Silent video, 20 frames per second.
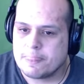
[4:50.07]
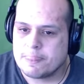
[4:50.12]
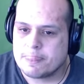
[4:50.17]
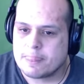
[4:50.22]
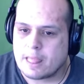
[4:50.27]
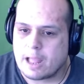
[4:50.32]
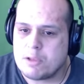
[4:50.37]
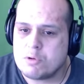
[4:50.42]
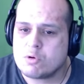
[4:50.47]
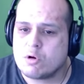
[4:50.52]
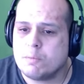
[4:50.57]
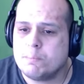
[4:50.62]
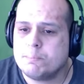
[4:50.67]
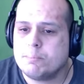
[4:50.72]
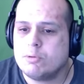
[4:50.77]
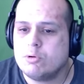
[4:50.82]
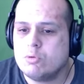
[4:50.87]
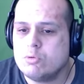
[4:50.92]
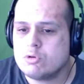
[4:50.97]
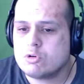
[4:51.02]
Hay un
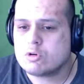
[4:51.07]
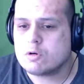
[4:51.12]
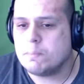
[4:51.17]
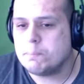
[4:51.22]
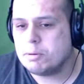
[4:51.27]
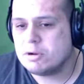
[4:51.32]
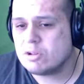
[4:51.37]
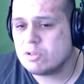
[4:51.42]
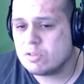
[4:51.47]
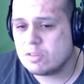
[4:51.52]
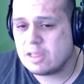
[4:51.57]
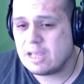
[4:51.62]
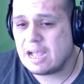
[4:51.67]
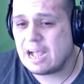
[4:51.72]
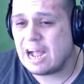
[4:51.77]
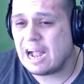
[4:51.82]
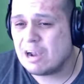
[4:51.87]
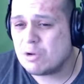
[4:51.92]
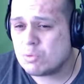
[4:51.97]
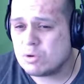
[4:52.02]
conjunto completo de
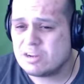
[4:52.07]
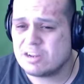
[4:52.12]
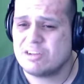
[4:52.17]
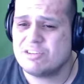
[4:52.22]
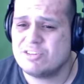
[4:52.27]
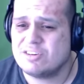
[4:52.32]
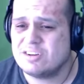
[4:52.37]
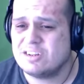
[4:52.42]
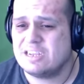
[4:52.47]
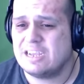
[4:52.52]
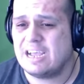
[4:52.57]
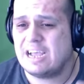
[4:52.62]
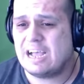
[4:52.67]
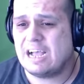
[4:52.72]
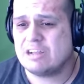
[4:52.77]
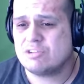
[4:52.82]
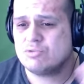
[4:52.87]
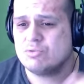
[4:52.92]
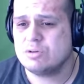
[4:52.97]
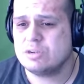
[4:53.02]
actualizaciones
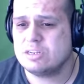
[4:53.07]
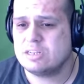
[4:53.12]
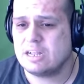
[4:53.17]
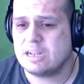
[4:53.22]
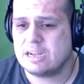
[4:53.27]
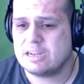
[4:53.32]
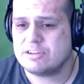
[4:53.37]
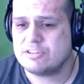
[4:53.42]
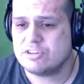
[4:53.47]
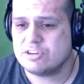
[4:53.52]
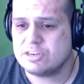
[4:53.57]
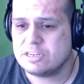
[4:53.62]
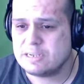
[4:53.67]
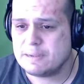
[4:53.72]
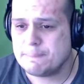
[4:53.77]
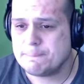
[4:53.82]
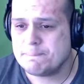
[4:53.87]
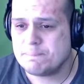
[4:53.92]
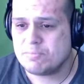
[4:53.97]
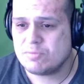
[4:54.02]
a sus instalaciones
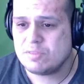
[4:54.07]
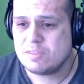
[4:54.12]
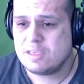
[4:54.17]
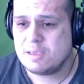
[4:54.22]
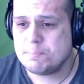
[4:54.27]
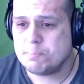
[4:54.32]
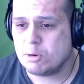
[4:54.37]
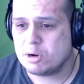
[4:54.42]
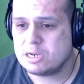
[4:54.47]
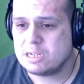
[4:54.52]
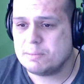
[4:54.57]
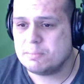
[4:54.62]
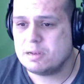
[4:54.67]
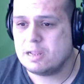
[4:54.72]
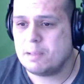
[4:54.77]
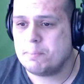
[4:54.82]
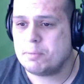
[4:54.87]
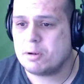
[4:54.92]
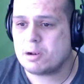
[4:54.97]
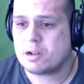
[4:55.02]

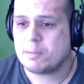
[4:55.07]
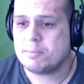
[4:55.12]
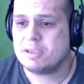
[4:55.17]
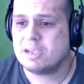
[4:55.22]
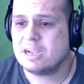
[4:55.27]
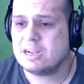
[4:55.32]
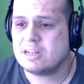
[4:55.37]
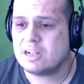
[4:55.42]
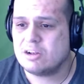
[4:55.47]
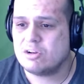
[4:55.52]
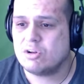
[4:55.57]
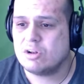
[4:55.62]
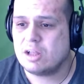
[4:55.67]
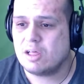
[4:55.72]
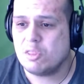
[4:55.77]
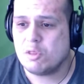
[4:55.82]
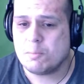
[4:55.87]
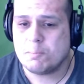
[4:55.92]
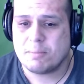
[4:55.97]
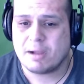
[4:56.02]
disponibles, pero también están los
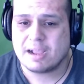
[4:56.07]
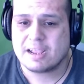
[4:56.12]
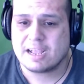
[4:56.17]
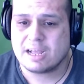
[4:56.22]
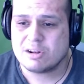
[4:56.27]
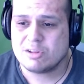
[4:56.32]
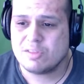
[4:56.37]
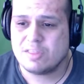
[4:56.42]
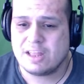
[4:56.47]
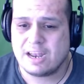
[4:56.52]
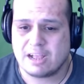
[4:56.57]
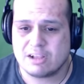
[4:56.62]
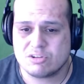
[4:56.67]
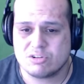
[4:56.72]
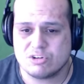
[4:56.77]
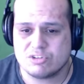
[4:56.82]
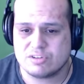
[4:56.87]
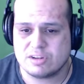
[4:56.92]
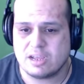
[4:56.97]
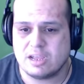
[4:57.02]
lados más caros de las
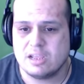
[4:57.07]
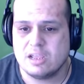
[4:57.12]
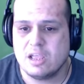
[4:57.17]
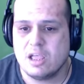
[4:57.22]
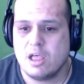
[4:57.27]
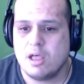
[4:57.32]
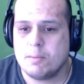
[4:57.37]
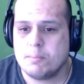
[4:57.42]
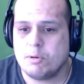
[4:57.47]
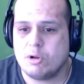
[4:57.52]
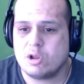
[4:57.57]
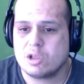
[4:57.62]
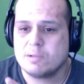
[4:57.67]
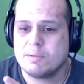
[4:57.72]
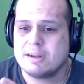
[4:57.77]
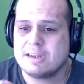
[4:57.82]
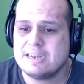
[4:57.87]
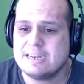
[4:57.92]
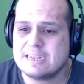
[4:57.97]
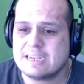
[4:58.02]
cosas, por lo que va
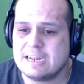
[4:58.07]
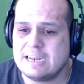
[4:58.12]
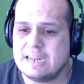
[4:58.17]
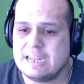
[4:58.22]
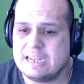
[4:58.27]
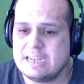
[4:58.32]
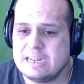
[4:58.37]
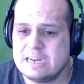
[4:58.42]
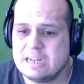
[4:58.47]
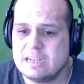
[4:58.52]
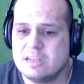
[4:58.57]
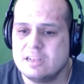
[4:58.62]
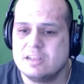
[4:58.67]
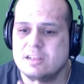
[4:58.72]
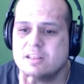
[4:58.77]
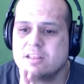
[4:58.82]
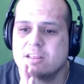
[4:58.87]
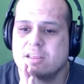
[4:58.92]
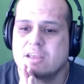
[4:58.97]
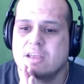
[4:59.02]
a tener que elegir
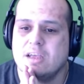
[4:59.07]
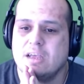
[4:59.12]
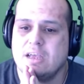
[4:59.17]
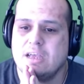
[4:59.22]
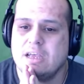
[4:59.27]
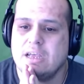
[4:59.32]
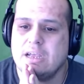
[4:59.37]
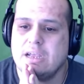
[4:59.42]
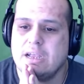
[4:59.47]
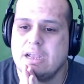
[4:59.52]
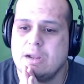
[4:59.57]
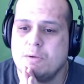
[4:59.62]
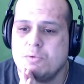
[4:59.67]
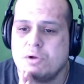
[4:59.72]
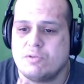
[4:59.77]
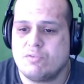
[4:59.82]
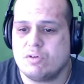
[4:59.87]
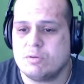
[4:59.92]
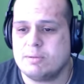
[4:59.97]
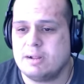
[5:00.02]
que
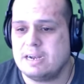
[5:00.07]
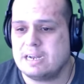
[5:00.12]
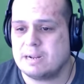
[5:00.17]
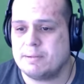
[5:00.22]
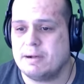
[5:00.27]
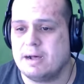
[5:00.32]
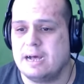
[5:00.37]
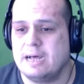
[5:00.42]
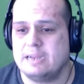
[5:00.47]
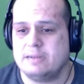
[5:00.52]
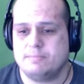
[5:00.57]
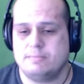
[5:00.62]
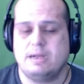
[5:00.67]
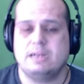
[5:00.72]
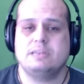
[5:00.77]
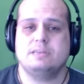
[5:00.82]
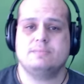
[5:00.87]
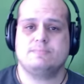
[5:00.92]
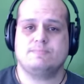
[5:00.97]
una forma de trabajar, ¿vale?